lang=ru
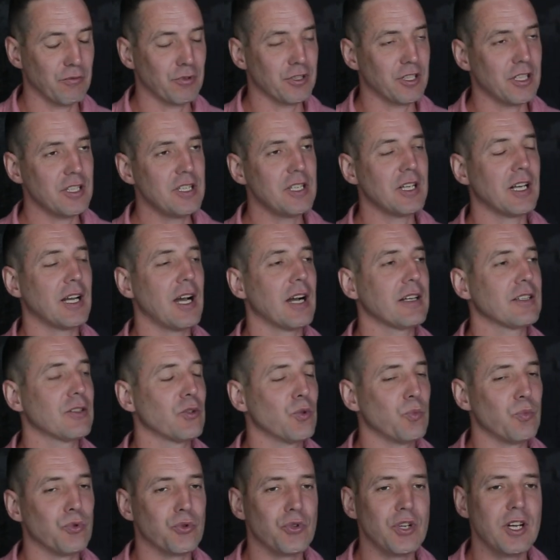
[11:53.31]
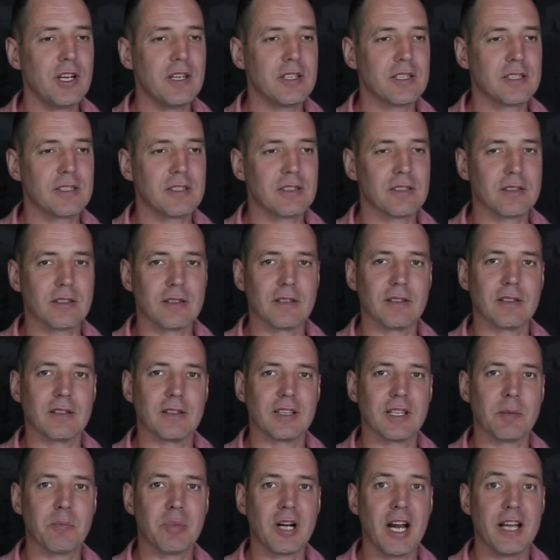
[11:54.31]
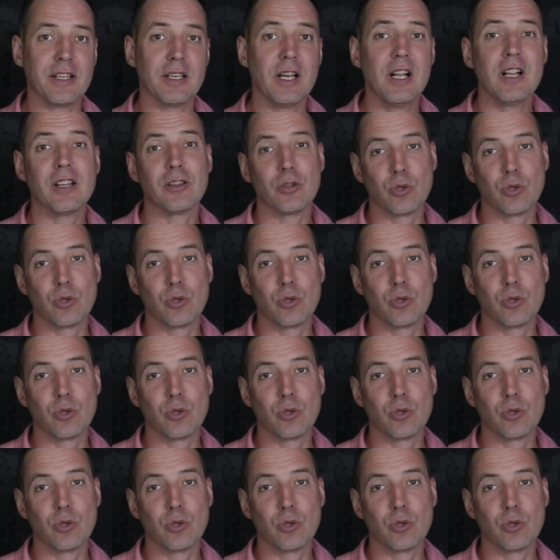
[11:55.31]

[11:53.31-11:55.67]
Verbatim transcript: вот они как-то умудрились э, набрать.